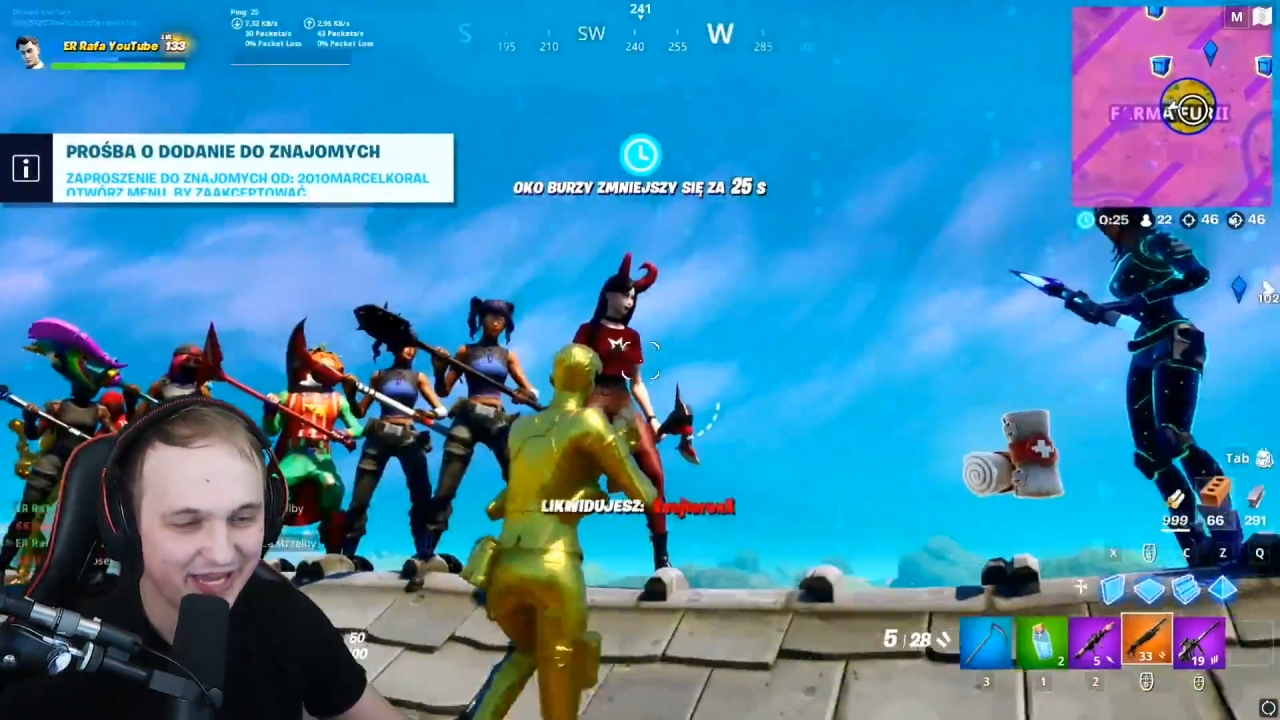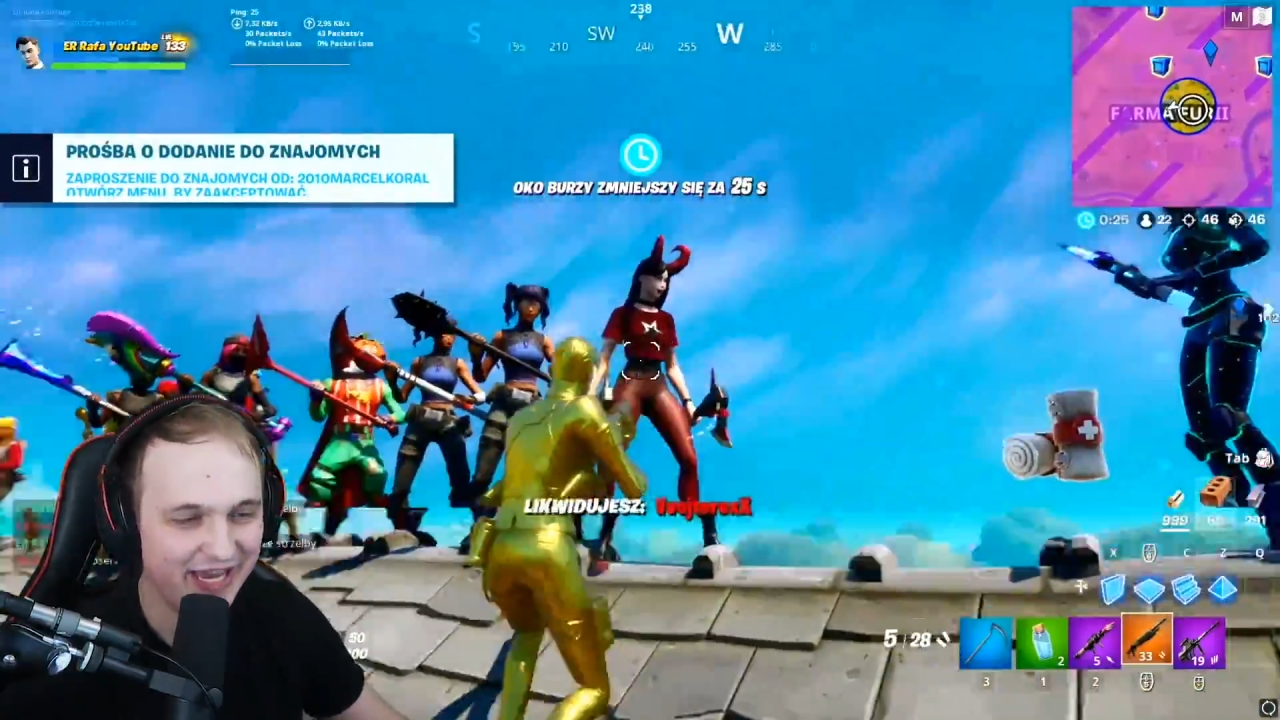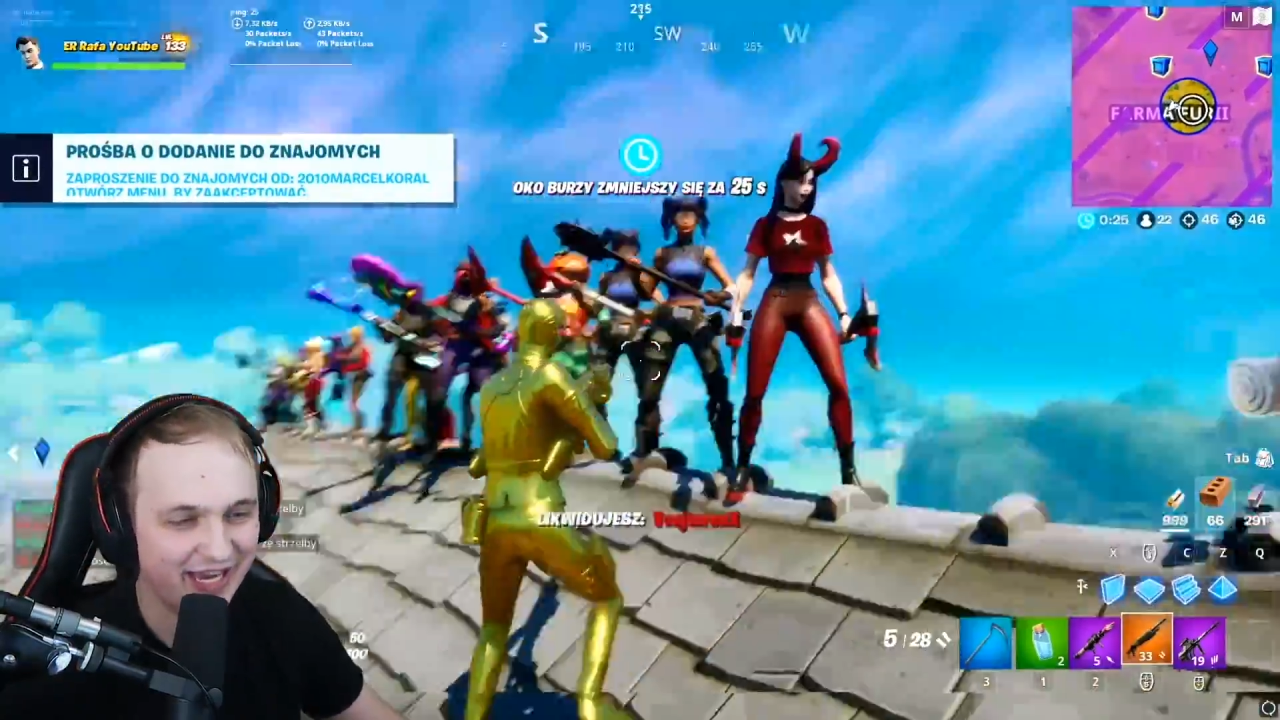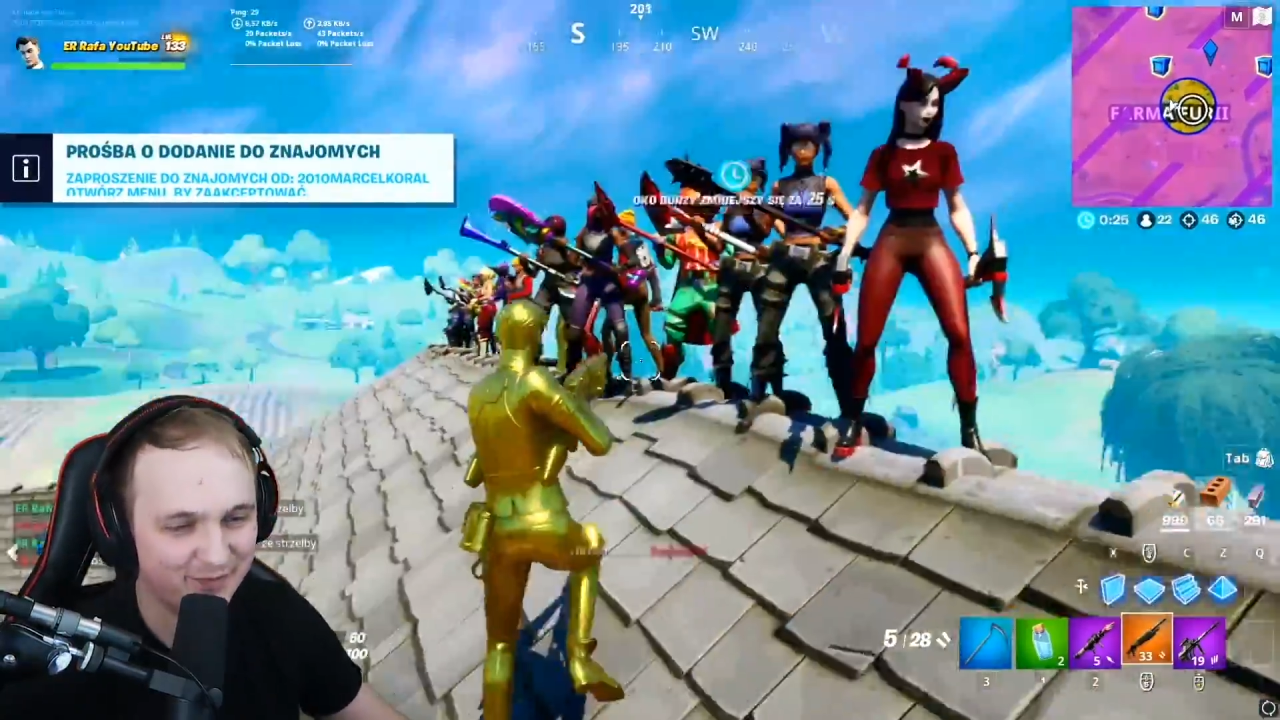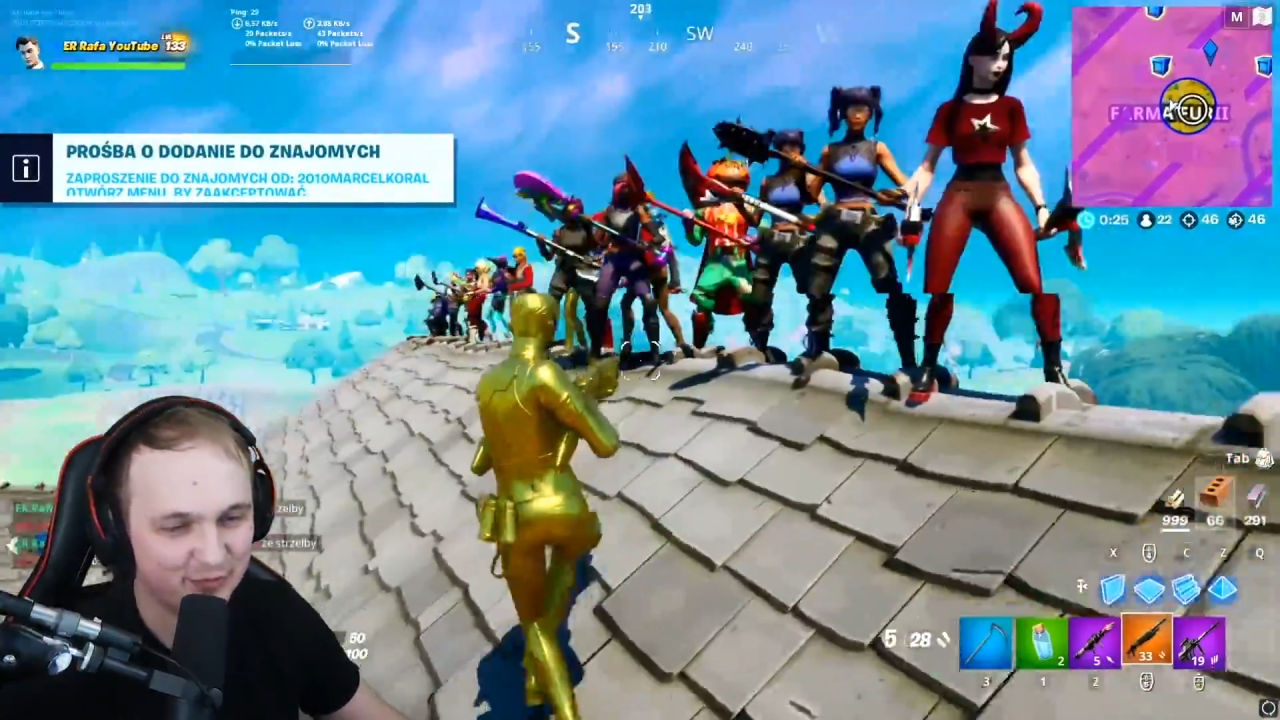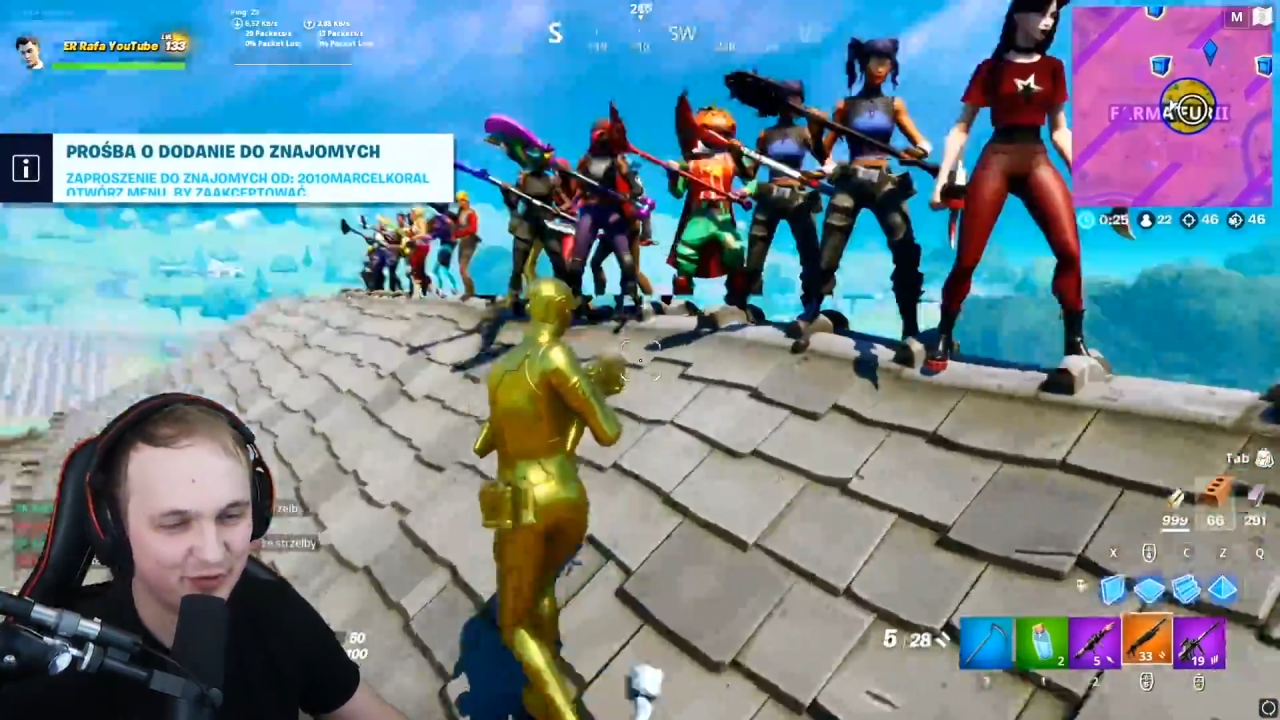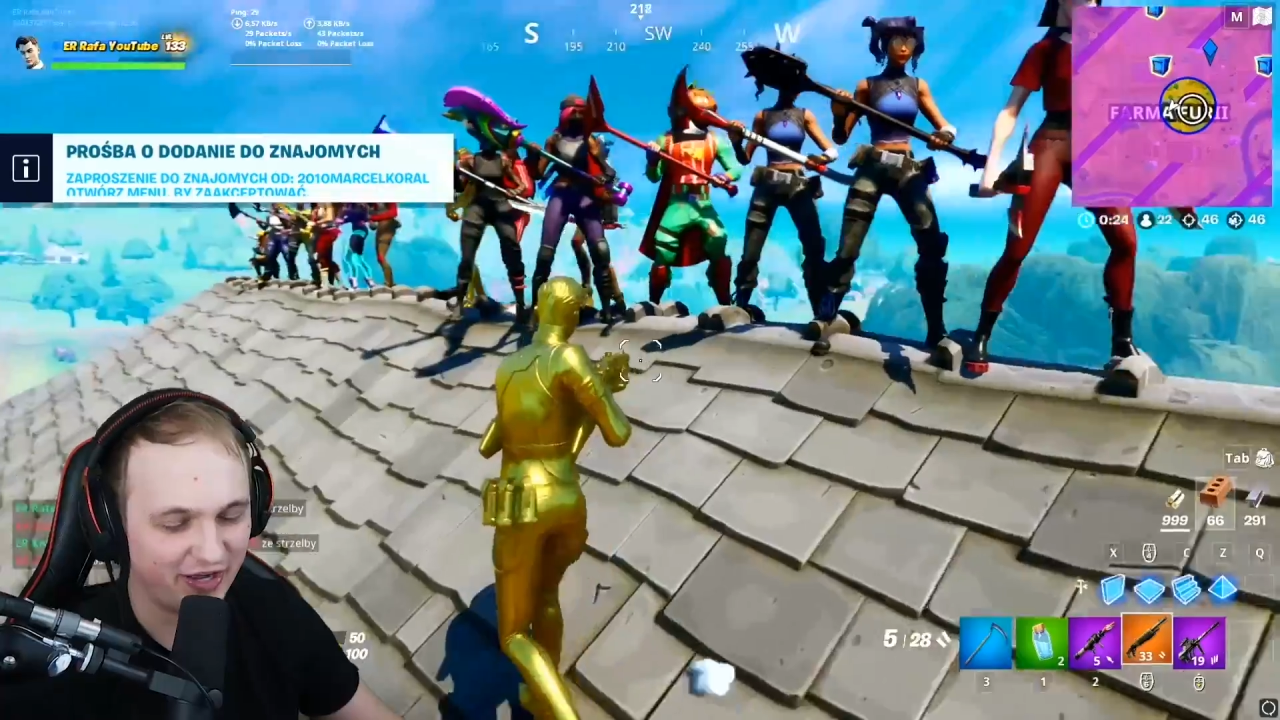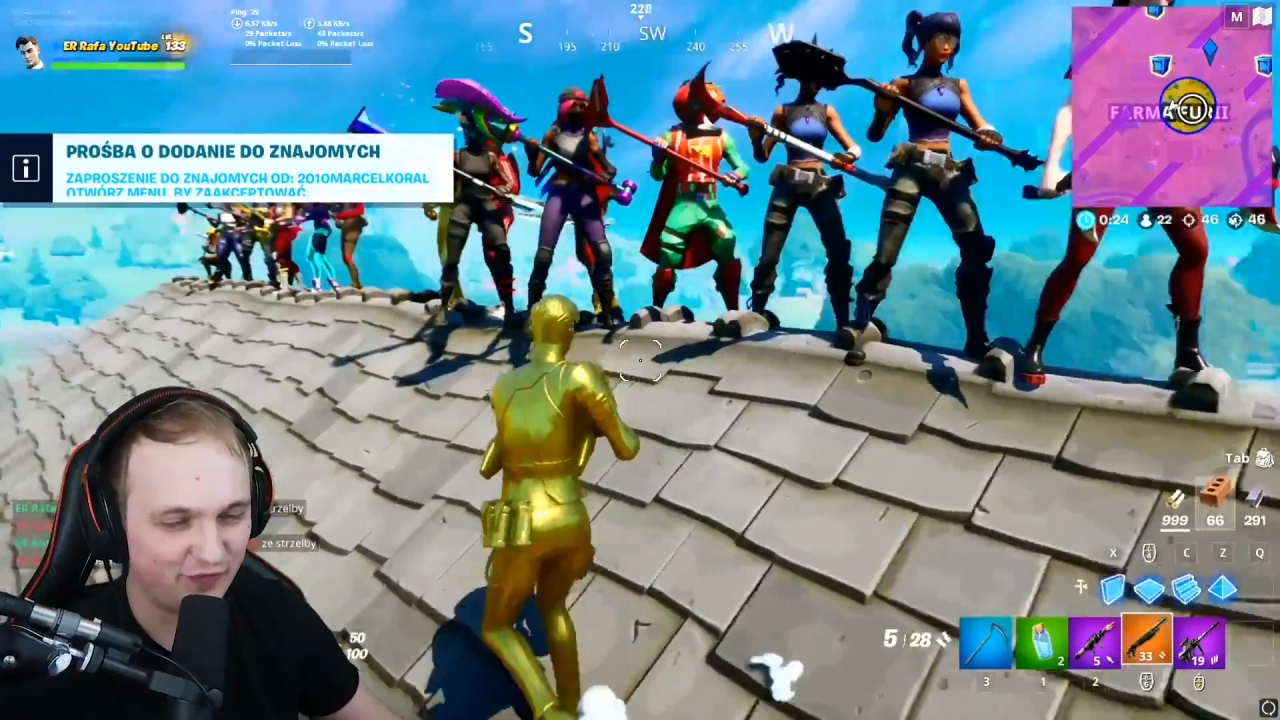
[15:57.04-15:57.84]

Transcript: Ej, a było